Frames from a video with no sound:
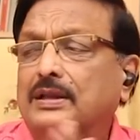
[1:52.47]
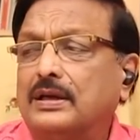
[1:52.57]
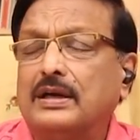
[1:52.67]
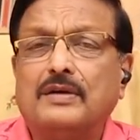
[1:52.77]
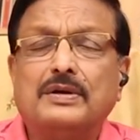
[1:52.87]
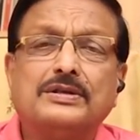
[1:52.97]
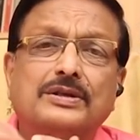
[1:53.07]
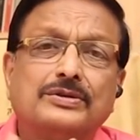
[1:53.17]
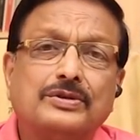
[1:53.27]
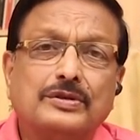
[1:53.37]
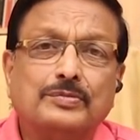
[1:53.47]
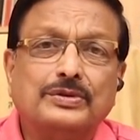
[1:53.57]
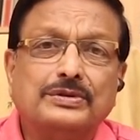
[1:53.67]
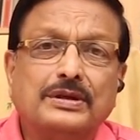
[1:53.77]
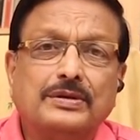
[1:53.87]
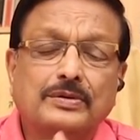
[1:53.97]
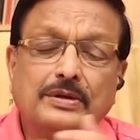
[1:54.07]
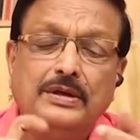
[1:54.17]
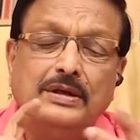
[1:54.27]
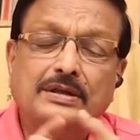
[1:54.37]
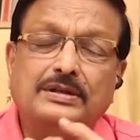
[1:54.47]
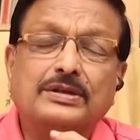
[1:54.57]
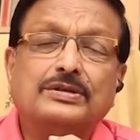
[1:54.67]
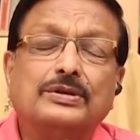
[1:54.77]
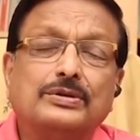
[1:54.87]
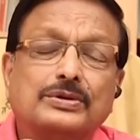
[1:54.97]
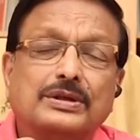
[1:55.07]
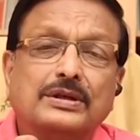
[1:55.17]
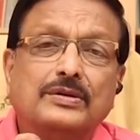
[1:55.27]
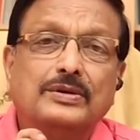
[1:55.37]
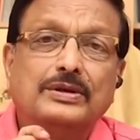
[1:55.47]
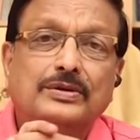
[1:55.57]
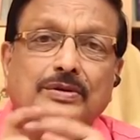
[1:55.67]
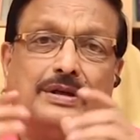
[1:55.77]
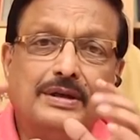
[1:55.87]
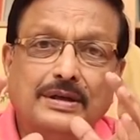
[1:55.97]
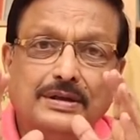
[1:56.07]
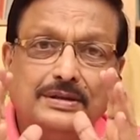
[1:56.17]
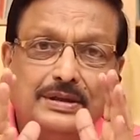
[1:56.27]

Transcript: అతను నా వల్ల సంతోషం పొందుతాడు ఇద్దరం సంతోషంగా ఉంటాం అనే